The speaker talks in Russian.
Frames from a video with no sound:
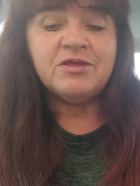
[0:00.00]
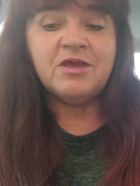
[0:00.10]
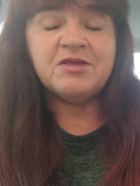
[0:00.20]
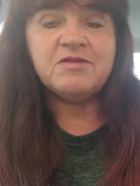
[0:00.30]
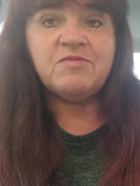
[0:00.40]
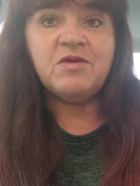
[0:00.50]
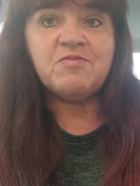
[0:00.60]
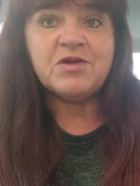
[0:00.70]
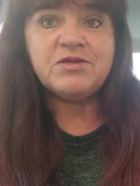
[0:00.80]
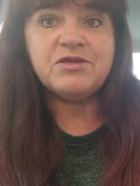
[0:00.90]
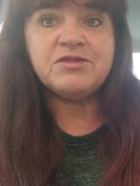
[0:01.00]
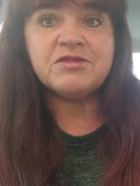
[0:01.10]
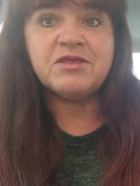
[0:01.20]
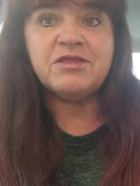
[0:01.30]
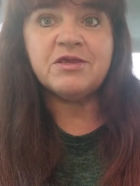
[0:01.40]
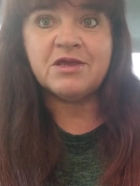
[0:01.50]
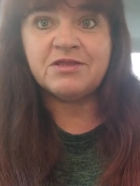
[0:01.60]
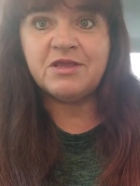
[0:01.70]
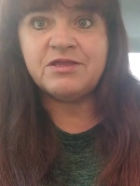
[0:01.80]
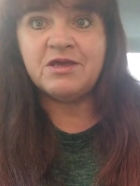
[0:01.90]
Я о семье практически
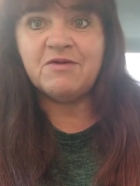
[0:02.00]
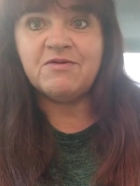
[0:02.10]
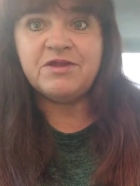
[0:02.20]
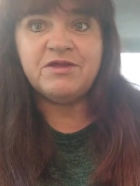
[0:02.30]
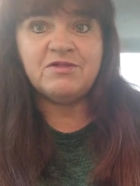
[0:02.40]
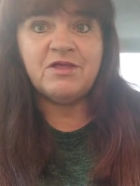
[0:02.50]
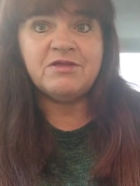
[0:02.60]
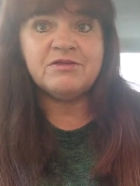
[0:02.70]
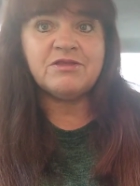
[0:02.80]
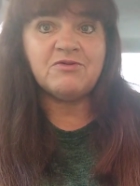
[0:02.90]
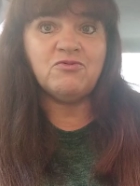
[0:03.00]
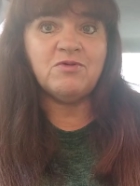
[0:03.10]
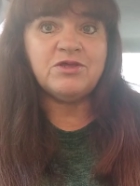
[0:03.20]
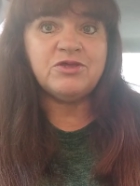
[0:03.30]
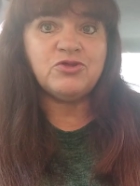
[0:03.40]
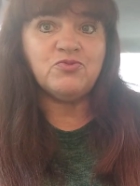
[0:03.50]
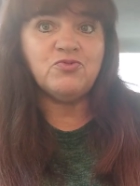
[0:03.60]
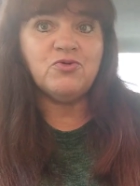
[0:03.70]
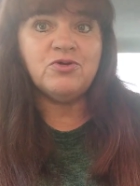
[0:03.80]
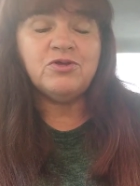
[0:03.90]
никогда не говорила такого
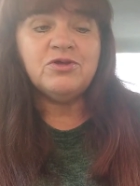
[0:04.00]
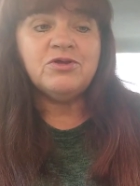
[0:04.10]
ничего.